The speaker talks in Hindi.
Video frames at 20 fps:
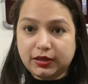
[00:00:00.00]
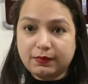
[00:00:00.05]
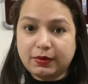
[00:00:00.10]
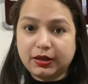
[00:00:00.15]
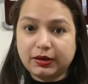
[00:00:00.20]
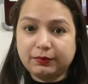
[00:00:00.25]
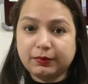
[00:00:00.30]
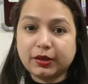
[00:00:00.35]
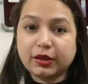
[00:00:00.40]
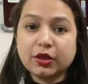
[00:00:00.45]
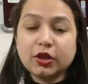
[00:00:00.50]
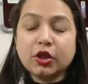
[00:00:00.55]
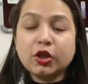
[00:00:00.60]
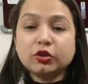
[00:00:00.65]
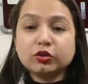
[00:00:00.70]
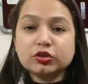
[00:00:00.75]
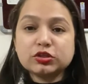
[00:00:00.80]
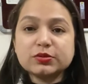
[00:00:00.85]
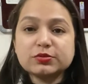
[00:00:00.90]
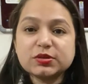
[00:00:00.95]
के बारे में
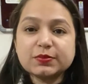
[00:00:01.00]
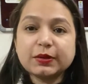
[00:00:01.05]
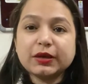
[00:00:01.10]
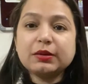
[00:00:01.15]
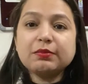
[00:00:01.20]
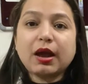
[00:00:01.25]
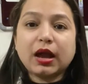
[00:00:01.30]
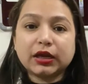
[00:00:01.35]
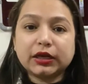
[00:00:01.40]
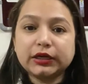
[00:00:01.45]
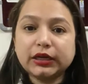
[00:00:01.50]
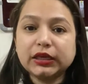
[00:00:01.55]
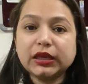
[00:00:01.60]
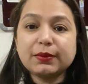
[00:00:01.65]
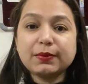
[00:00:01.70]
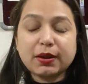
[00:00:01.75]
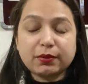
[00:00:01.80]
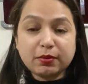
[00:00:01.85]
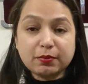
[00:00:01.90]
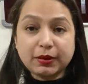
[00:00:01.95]
तो सबसे पहले मार्केटिंग के
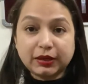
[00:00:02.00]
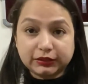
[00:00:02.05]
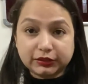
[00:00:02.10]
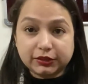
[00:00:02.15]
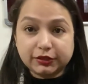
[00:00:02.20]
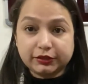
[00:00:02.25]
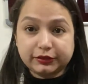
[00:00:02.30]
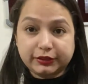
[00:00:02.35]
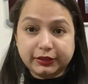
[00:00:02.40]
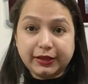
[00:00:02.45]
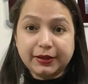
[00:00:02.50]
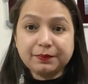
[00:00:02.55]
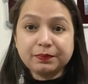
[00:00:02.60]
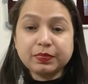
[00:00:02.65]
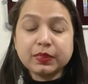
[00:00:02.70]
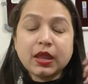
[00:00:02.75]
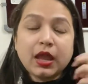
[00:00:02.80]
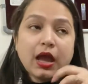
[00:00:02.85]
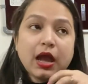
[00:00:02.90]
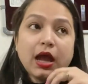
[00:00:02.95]
बारे में बात करते हैं
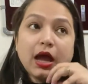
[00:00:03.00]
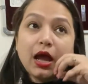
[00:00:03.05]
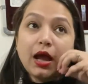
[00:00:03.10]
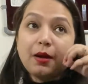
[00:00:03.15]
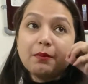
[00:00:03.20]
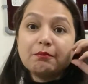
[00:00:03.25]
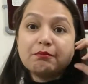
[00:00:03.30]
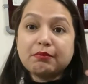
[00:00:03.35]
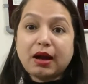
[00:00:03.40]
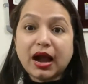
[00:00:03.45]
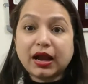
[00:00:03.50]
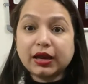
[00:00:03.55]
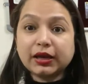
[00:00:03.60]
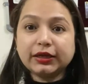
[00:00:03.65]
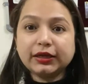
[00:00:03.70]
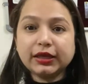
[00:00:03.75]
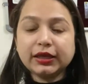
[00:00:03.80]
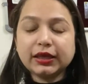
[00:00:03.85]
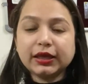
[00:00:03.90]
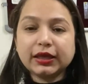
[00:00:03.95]

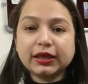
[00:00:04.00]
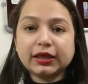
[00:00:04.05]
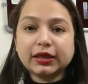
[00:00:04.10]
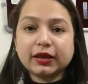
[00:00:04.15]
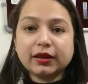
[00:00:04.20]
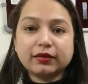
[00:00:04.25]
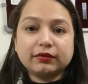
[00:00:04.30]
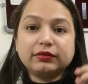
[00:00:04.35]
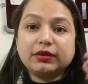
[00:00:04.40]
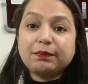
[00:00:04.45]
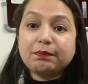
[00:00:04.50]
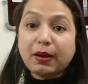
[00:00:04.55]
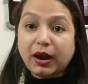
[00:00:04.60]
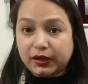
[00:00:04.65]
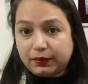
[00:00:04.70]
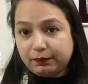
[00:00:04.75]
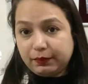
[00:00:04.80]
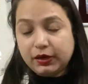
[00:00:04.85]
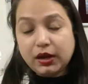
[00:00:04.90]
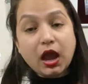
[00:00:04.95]
मार्केटिंग
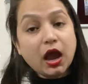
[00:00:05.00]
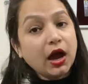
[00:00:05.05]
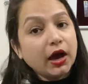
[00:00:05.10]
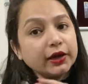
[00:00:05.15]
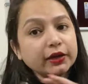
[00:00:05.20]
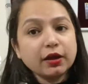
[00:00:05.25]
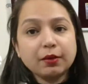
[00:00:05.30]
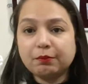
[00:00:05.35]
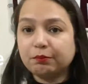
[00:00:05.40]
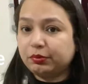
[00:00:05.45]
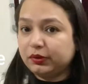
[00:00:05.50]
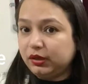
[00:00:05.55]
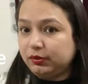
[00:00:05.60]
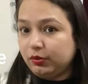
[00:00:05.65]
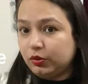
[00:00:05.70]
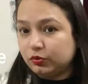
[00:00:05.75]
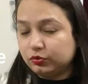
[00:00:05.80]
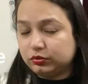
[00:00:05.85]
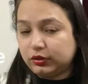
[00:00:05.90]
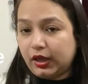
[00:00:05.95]
डिपार्टमेंट हर कंपनी
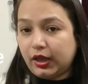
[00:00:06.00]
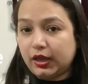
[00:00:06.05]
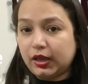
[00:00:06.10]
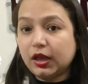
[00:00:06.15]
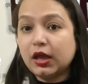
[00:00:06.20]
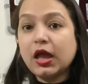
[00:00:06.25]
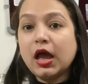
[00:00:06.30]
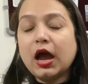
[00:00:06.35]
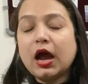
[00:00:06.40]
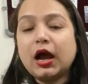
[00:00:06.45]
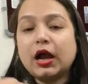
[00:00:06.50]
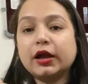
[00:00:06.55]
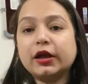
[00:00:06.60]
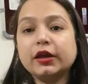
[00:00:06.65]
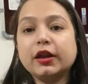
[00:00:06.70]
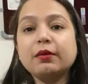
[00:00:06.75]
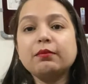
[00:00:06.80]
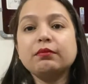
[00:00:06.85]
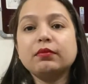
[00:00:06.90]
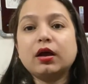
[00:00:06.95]
में होता है अगर
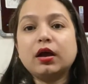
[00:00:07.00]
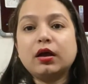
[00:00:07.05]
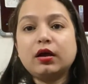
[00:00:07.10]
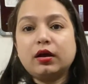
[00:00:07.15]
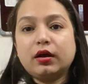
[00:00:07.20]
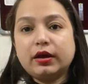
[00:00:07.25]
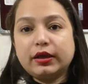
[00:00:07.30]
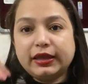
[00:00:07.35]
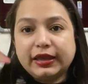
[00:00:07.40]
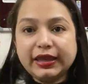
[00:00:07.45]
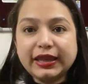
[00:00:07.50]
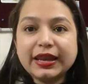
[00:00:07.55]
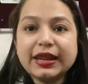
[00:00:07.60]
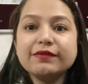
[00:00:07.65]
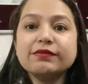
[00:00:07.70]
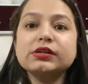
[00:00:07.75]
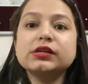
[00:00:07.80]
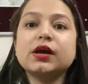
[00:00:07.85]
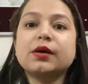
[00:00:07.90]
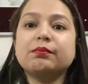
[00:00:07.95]
हम ए
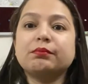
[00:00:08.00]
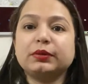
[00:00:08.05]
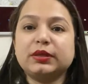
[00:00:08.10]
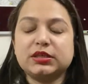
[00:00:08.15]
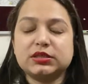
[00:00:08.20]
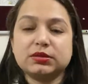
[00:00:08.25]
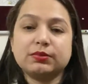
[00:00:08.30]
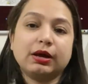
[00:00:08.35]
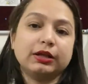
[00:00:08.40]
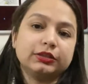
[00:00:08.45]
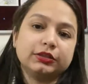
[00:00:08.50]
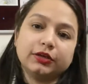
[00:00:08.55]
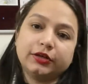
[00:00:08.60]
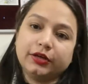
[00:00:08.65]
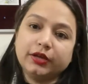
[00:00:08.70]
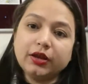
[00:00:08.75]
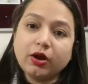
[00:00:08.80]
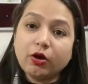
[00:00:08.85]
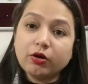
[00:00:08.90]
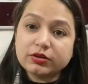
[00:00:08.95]
लेवल कंपनी से बात
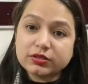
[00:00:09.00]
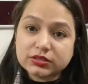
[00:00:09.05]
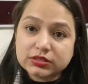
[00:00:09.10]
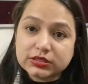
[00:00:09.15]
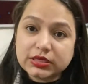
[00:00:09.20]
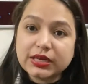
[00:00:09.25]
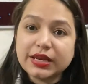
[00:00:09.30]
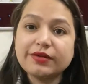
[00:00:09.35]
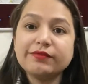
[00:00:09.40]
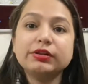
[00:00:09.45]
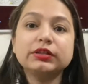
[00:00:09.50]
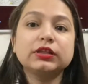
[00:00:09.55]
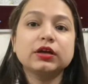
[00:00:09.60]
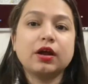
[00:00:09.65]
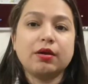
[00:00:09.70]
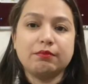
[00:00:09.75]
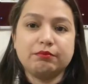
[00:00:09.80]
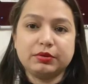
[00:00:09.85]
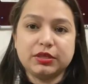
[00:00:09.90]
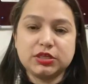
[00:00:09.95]
करें और सी लेवल तक
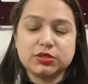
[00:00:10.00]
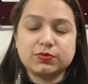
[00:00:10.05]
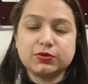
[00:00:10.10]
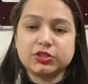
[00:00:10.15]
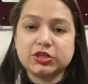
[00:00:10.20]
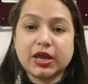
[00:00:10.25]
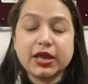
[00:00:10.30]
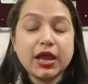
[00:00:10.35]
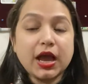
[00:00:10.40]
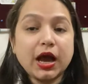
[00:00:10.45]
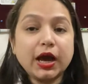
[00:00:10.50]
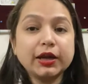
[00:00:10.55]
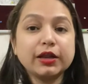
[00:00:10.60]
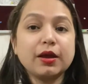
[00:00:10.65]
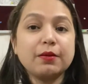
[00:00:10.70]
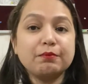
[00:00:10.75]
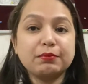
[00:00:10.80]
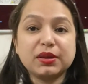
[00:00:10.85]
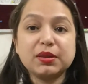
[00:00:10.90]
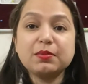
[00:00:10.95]
कंपनीज में जाए हर
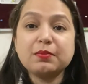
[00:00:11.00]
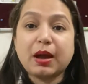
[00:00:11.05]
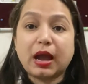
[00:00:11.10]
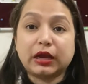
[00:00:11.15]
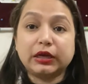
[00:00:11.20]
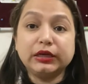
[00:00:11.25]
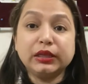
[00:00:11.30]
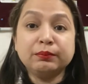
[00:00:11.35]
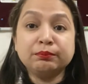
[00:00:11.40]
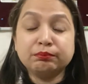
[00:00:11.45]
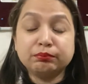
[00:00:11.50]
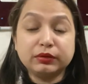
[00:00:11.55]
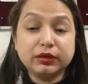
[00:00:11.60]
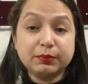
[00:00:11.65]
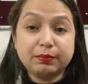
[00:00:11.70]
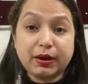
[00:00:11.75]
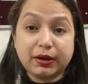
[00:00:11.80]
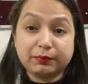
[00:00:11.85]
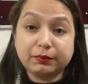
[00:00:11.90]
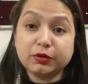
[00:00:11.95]
कंपनी मार्केटिंग
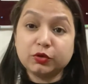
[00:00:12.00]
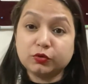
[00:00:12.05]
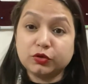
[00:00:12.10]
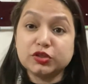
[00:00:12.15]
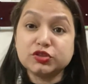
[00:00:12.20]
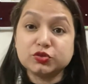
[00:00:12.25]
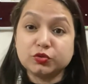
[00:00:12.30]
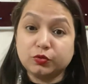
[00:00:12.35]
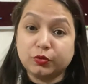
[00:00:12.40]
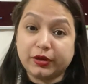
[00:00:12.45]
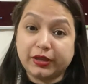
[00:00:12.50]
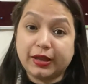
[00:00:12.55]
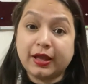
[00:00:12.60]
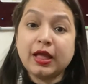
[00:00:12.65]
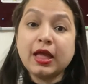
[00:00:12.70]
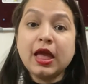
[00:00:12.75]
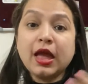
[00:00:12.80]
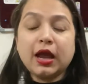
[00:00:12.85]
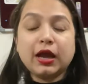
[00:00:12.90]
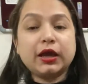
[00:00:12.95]
डिपार्टमेंट होना जरूरी है
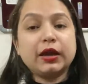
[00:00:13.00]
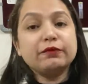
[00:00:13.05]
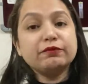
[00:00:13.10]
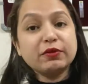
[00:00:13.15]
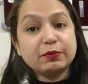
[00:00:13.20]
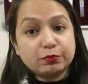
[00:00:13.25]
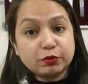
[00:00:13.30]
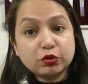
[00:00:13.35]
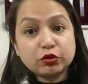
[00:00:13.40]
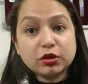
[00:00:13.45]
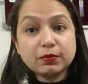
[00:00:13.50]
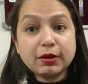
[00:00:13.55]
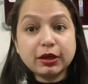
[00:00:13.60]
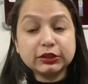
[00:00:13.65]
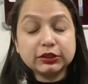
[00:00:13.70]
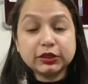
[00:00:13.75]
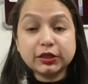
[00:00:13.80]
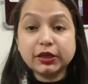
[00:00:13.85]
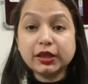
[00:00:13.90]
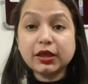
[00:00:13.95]
अगर हम विप्रो की
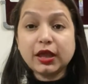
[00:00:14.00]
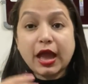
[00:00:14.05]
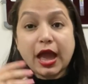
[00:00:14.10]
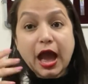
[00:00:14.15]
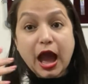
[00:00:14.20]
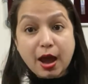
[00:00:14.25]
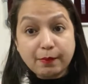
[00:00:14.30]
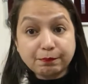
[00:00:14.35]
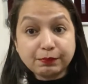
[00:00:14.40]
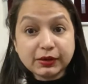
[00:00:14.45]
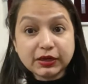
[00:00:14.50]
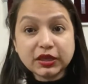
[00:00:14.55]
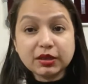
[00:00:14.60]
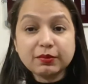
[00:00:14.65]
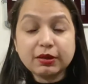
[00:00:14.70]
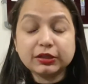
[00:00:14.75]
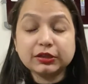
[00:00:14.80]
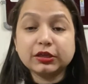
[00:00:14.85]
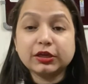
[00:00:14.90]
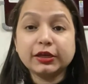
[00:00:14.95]
बात करें एप्पल की
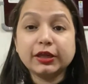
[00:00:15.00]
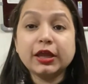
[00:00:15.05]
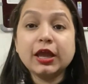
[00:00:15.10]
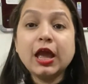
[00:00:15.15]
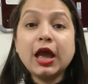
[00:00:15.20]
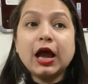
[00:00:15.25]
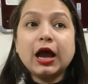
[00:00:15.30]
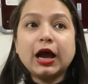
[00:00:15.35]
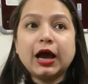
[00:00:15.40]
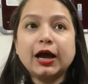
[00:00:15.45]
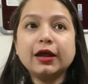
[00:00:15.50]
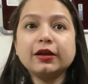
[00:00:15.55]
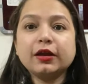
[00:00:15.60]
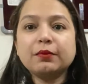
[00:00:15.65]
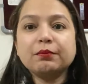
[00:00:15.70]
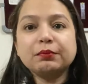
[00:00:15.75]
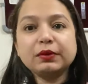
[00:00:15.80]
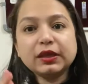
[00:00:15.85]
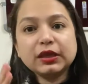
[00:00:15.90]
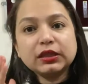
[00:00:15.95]
बात करें हर
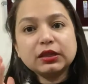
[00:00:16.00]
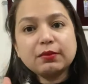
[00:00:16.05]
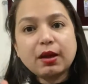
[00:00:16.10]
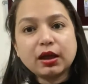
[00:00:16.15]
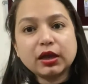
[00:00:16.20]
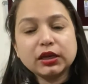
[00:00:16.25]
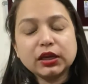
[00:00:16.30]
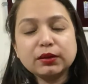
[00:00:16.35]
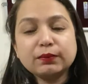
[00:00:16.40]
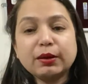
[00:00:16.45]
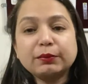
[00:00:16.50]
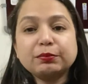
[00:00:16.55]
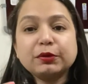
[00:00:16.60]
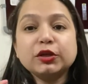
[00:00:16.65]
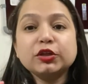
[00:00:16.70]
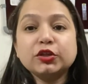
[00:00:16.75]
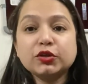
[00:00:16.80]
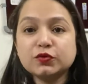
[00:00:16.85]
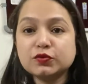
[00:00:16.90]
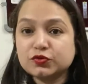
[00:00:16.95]
कंपनी के अंदर मार्केटिंग
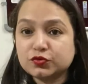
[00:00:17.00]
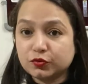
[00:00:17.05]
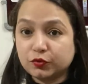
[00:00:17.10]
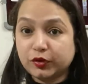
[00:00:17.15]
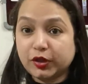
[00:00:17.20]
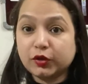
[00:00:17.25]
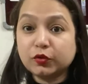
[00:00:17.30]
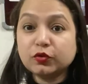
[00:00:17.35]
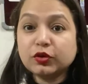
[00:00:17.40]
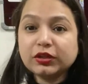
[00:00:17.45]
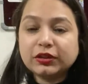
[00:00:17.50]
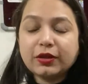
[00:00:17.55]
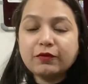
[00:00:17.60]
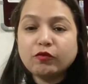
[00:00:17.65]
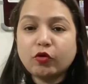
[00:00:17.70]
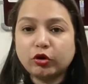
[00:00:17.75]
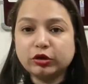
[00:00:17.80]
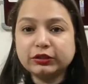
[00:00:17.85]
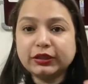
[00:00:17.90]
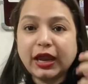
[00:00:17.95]
डिपार्टमेंट क्यों जरूरी है क्योंकि दे
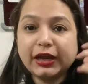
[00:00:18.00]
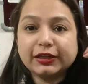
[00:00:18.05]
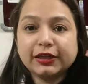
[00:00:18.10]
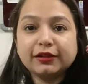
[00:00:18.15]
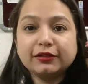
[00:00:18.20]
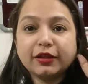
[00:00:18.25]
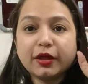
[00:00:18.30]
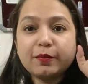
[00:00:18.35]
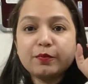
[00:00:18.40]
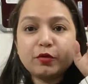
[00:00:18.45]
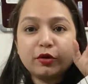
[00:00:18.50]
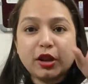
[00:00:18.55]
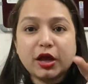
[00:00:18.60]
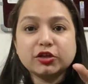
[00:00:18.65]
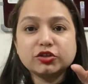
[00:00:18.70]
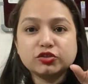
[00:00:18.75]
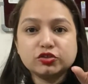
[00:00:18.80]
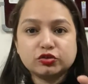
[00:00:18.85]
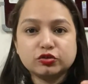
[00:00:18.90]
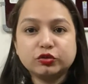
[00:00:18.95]
वॉन्ट दैट कि देयर
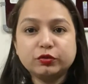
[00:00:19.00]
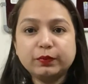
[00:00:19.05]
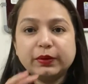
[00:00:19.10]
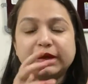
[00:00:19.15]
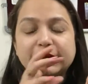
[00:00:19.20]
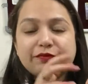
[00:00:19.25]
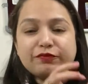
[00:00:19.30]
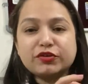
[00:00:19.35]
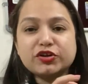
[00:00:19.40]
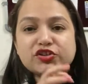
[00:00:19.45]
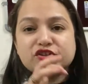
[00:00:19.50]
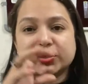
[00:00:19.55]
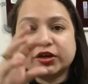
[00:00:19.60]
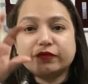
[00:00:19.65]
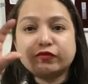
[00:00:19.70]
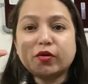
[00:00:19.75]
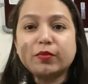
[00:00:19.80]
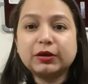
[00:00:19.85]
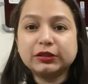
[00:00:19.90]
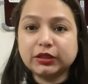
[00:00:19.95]
प्रोडक्ट शुड बी डिफ्रेंशिएट
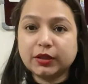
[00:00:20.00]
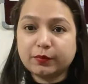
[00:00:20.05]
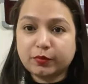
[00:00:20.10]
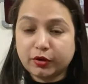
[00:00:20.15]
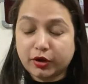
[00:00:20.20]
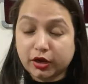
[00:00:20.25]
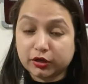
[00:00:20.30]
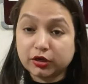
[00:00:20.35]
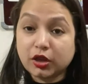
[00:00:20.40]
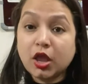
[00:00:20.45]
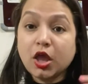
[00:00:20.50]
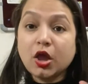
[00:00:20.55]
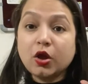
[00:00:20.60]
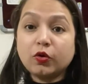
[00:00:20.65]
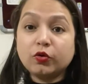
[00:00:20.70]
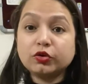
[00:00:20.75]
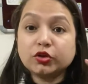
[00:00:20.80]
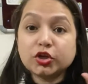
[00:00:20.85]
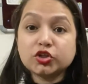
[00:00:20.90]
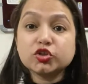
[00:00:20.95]
फ्रॉम अदर
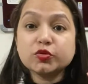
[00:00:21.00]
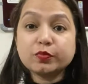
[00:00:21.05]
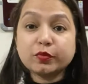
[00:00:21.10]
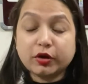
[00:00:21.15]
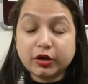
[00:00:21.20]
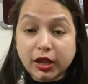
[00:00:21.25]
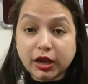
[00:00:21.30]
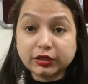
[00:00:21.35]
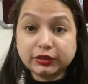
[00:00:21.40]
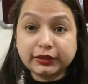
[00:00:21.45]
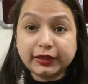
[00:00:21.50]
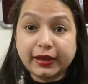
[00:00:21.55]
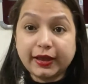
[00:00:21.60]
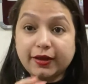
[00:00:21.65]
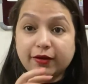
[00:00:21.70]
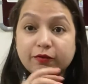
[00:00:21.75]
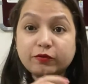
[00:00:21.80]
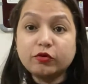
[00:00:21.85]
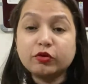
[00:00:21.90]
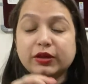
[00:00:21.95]
प्रोडक्ट उनका जो प्रोडक्ट
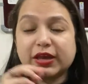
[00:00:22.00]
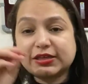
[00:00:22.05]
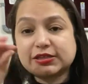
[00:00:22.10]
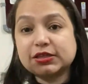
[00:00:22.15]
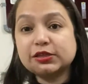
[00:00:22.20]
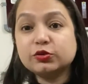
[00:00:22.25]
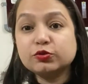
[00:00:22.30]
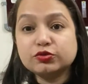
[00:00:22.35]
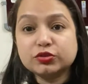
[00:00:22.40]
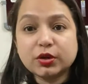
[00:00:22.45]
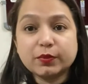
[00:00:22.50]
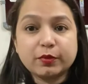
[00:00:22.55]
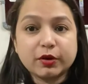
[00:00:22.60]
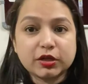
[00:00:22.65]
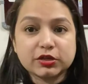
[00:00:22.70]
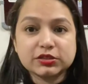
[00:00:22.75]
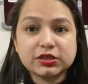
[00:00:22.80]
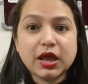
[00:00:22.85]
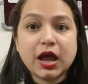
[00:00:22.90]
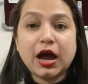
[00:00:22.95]
है वो कैसे दूसरे
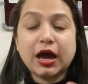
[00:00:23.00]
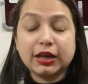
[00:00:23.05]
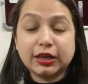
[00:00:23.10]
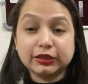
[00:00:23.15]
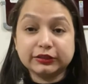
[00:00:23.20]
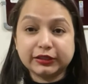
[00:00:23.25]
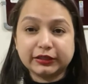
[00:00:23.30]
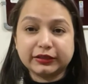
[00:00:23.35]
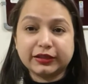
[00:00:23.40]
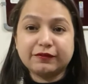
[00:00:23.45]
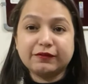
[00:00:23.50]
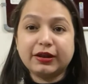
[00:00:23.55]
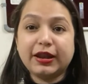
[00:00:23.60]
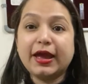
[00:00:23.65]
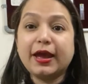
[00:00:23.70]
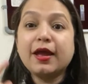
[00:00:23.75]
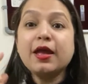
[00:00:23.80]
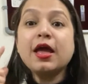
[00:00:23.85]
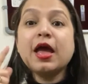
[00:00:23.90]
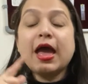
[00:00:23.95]
प्रोडक्ट से अलग दिखने वाला
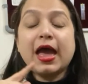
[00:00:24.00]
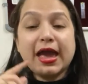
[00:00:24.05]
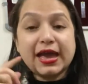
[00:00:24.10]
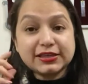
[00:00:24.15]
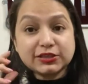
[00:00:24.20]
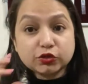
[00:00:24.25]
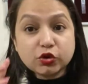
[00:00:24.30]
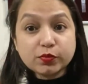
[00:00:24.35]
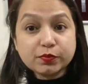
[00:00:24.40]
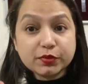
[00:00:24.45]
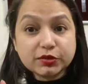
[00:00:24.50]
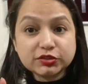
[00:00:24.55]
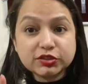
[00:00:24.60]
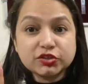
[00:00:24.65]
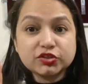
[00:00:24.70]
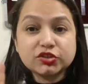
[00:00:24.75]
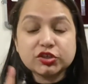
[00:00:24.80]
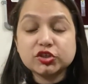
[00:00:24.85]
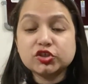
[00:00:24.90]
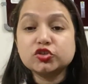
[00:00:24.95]
है ऐसा कोई
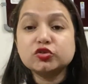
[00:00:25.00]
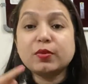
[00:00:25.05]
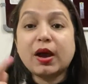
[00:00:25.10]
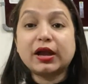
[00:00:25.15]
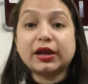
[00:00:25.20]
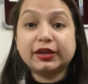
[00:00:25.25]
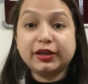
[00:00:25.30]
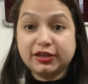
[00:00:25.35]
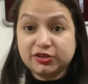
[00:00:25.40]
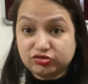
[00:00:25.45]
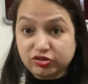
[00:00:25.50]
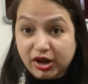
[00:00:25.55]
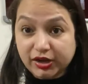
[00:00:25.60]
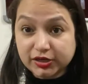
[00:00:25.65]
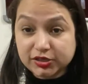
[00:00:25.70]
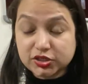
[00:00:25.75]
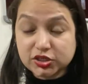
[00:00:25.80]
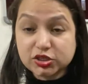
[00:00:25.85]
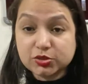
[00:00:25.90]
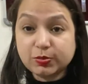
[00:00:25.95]
पर्सन चाहिए जो मार्केटिंग
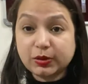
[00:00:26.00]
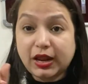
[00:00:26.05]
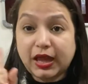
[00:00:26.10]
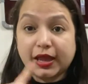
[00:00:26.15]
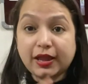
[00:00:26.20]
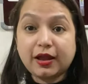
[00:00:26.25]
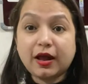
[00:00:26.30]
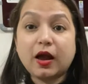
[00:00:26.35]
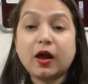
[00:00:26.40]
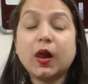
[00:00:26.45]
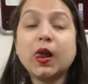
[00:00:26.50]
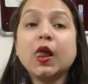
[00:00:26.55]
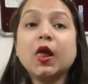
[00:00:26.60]
स्ट्रैटेजीज बनाएगा